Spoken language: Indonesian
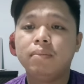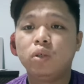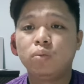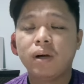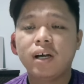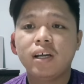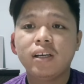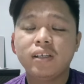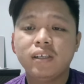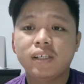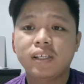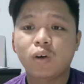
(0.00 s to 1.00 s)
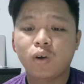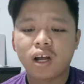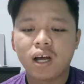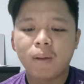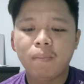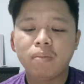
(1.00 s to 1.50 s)
merupakan
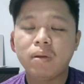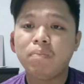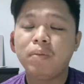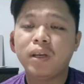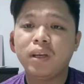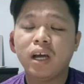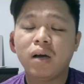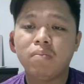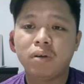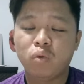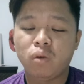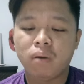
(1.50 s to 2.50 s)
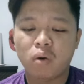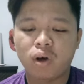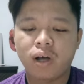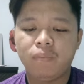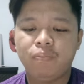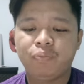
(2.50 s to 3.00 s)
seorang pemimpin yang
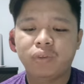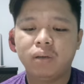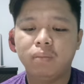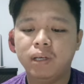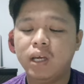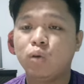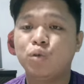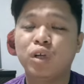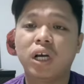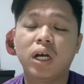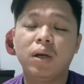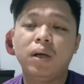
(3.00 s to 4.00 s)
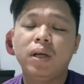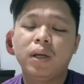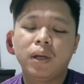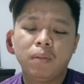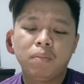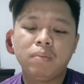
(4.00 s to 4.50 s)
berwibawa. Beliau juga
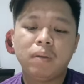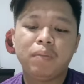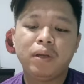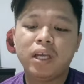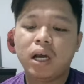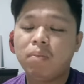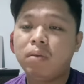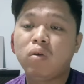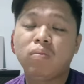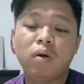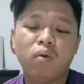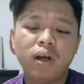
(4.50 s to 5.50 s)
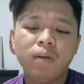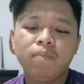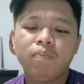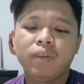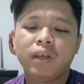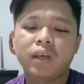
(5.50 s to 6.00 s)
pemimpin yang berwibawa
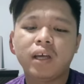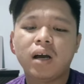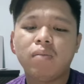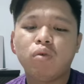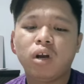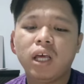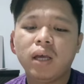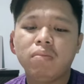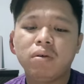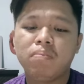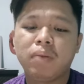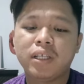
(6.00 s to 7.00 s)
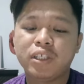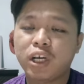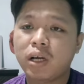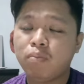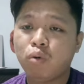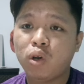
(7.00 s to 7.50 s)
yang boleh
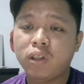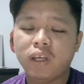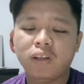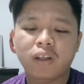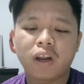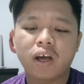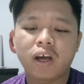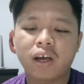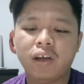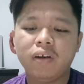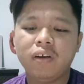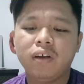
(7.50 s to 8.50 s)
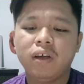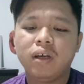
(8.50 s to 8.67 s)
membaca politik tanah air.